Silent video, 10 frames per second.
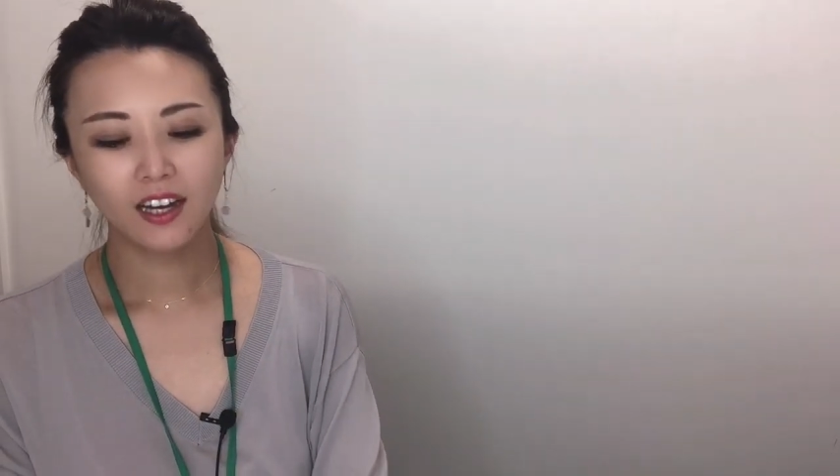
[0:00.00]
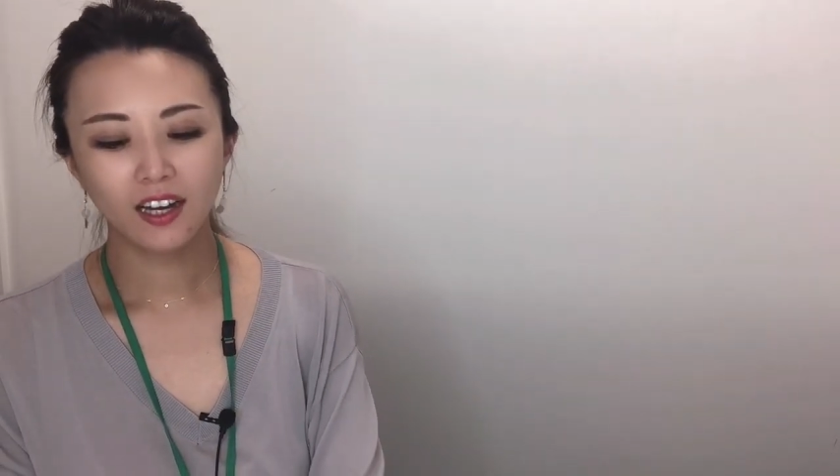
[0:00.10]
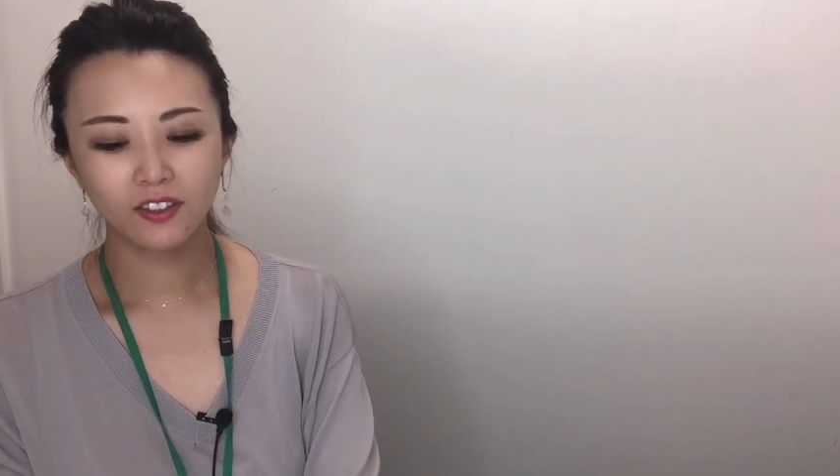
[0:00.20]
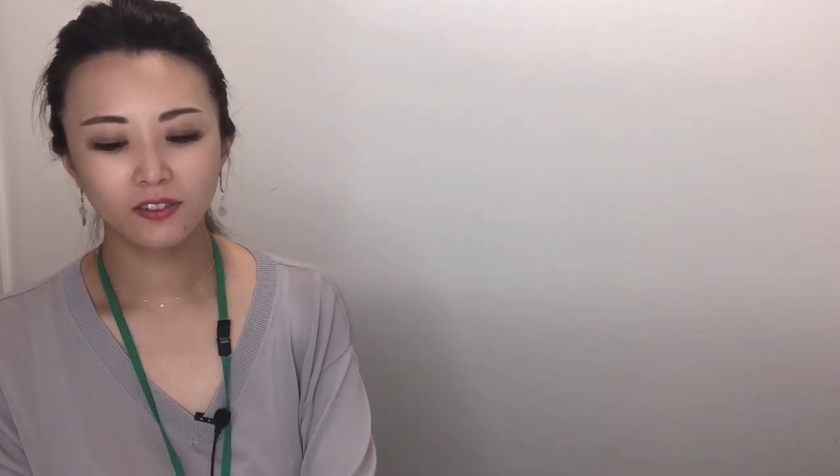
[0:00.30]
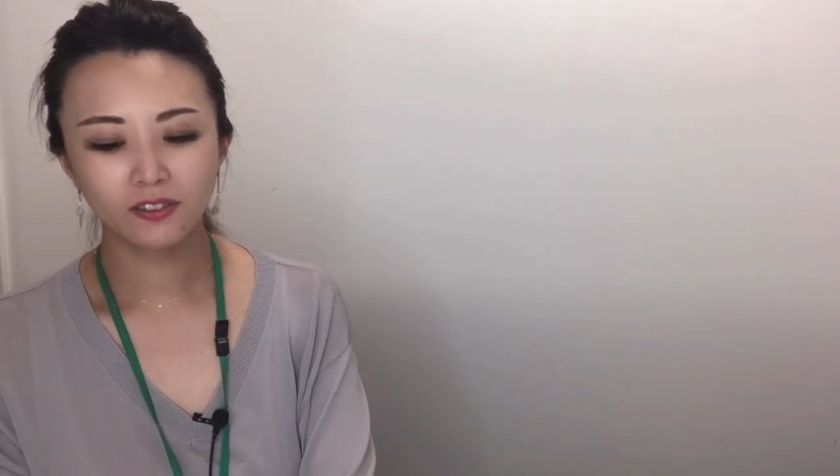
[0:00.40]

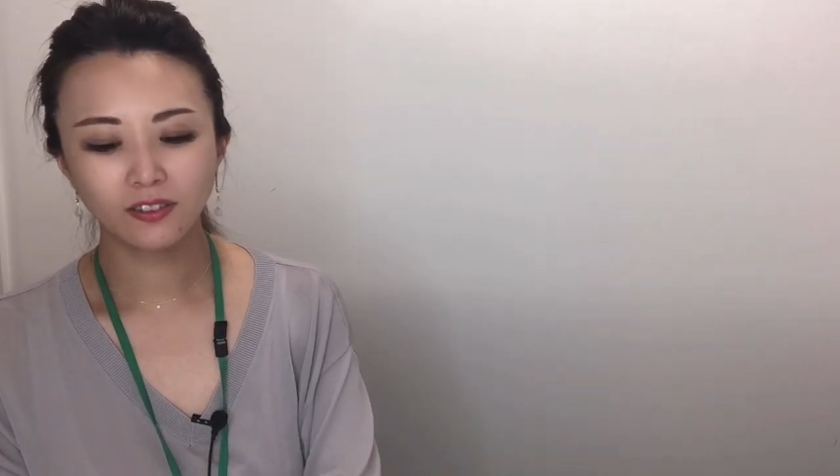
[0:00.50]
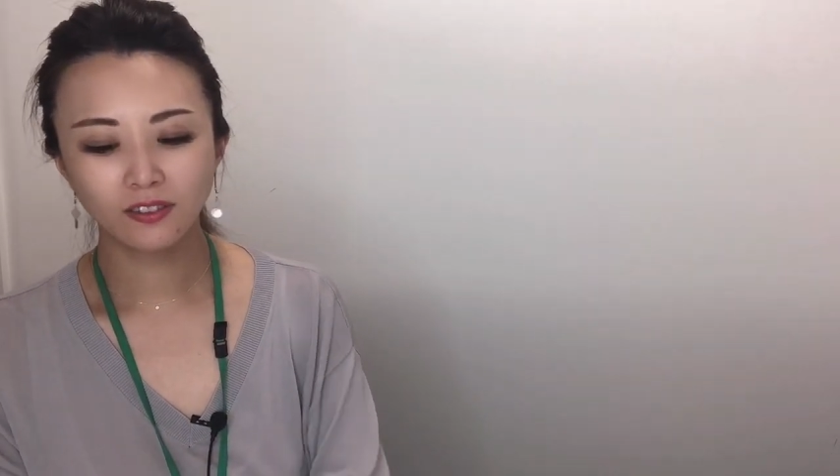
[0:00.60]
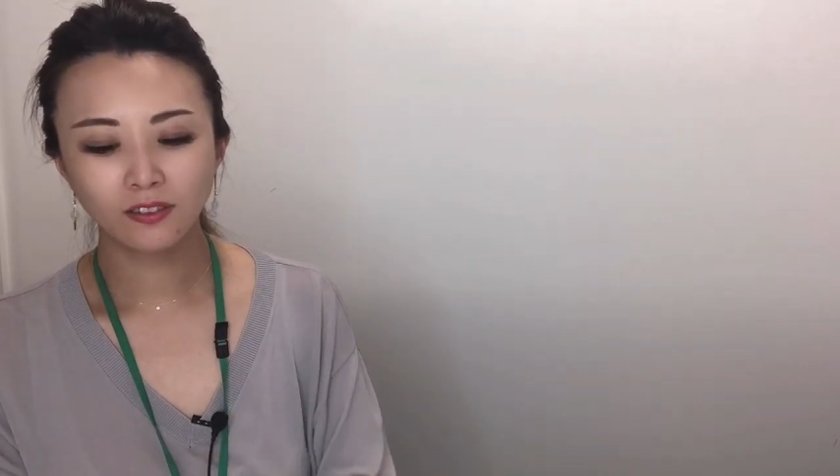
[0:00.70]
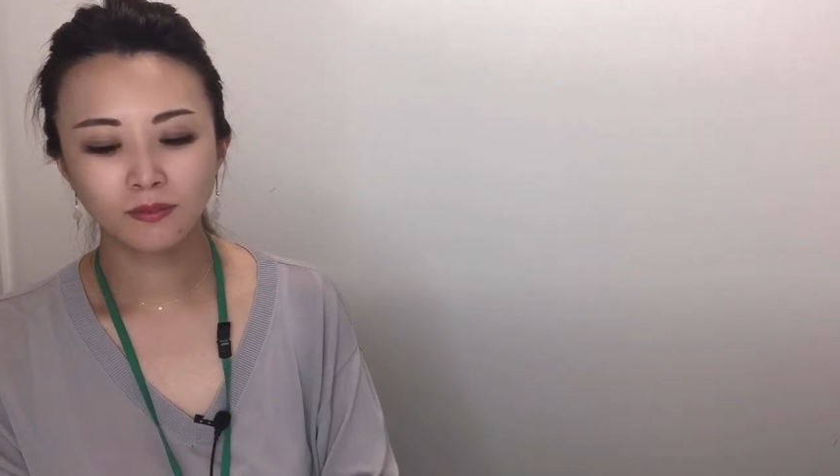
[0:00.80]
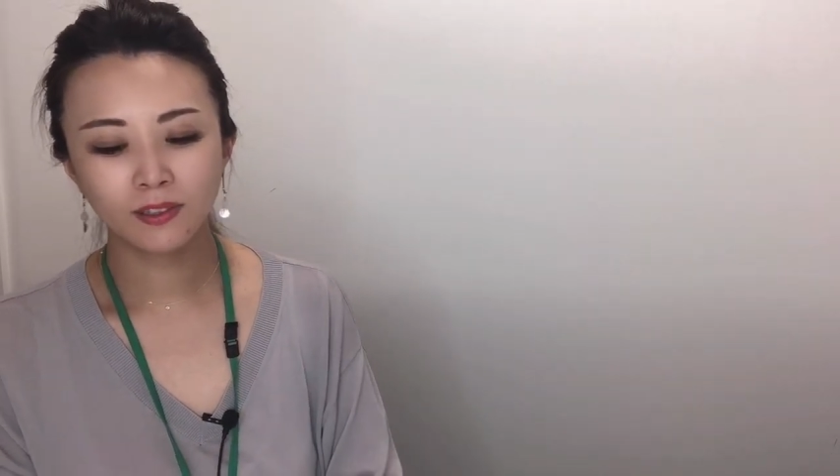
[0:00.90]
あ
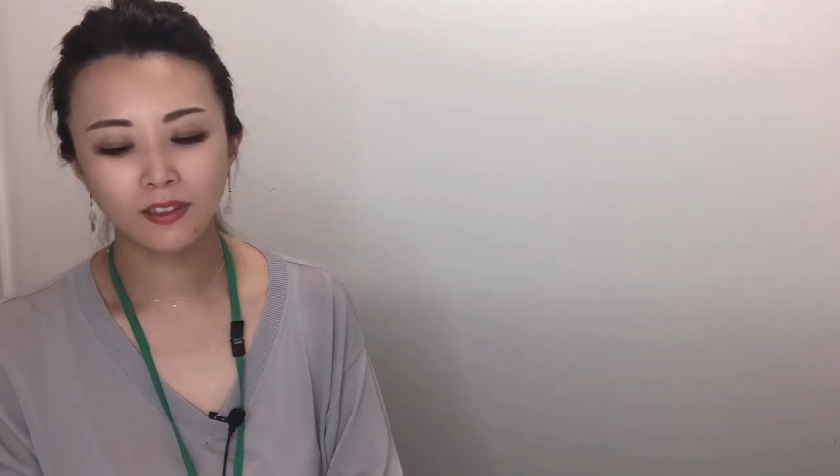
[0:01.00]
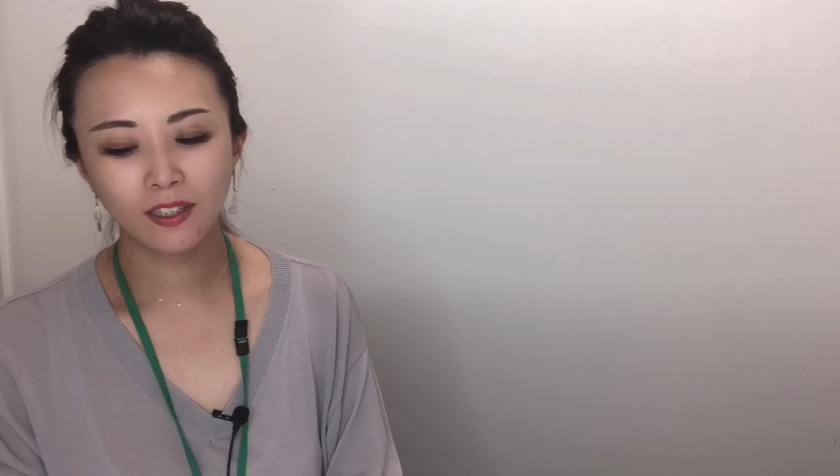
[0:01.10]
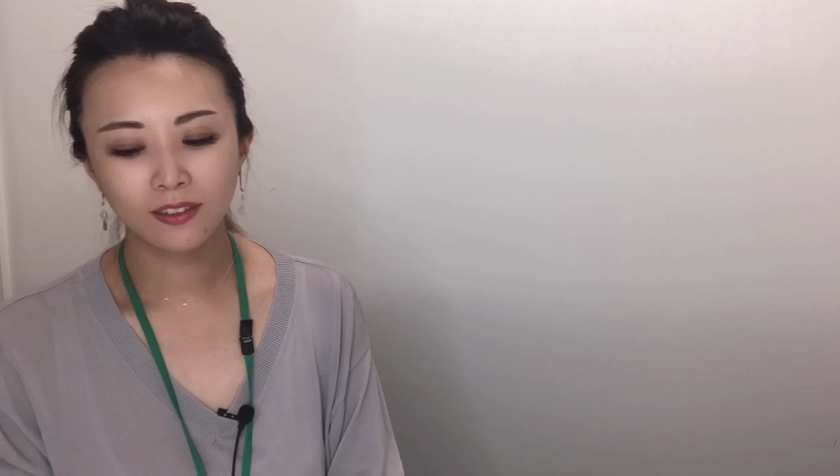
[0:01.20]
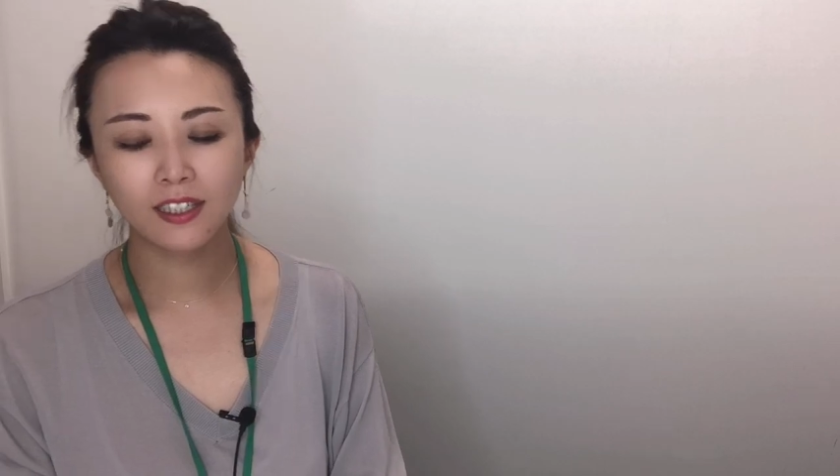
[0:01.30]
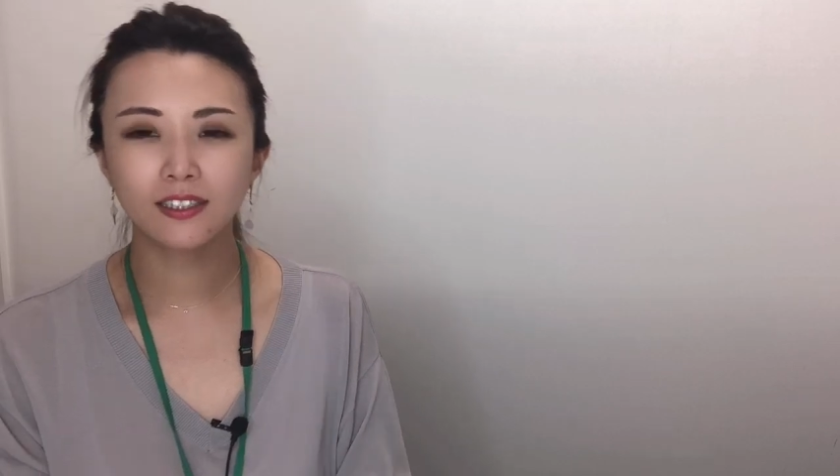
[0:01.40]
の思って
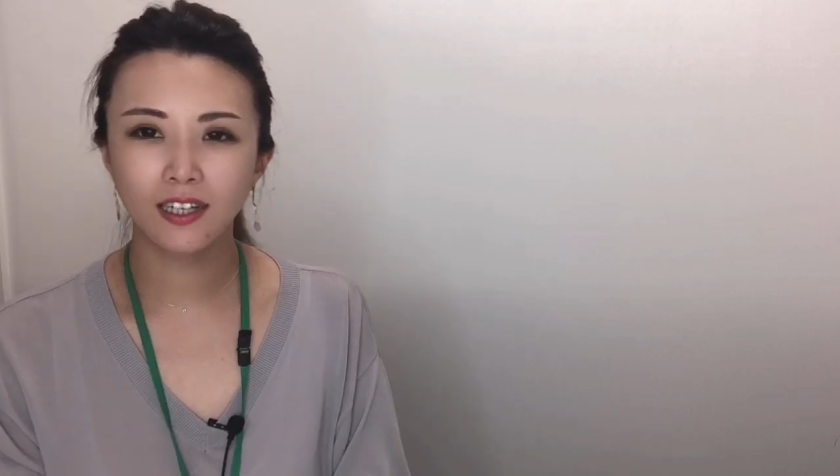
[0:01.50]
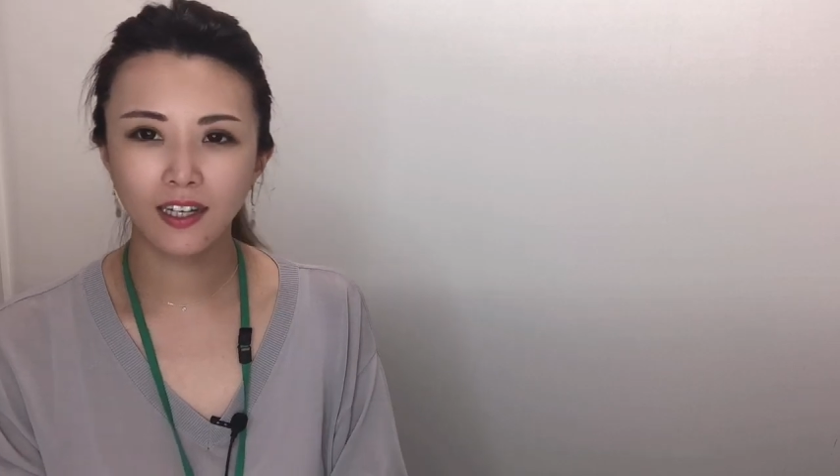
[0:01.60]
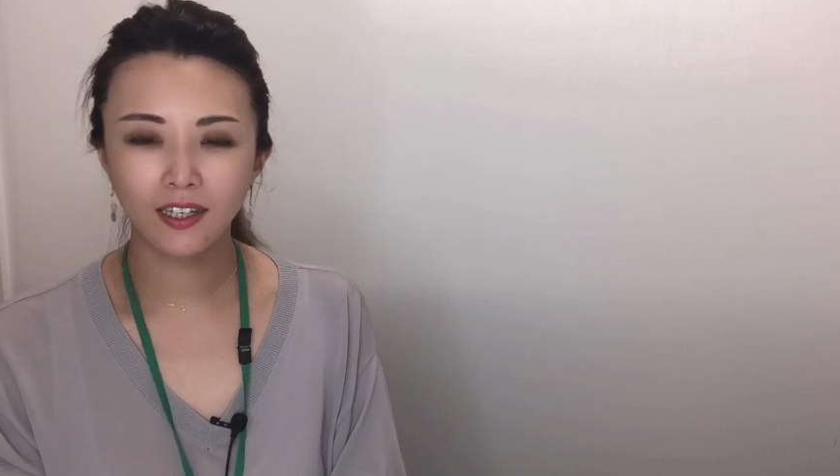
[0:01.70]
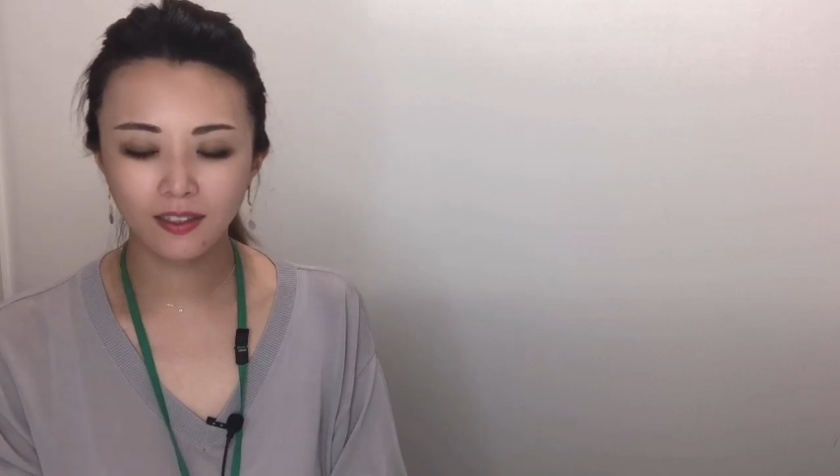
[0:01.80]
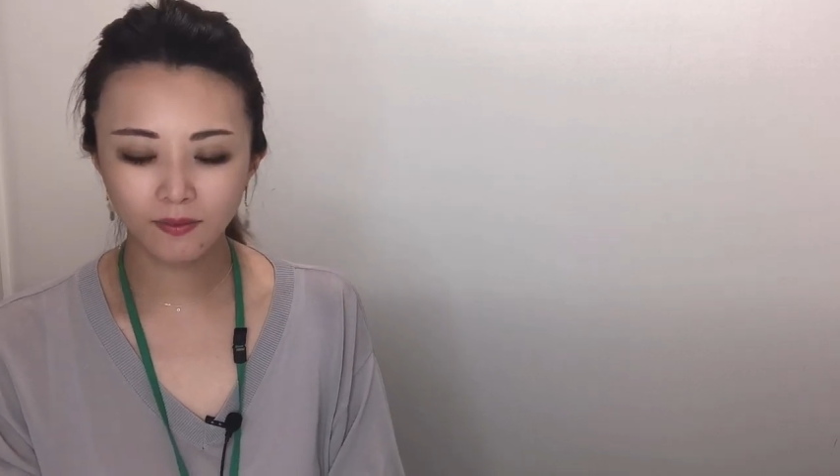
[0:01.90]
ください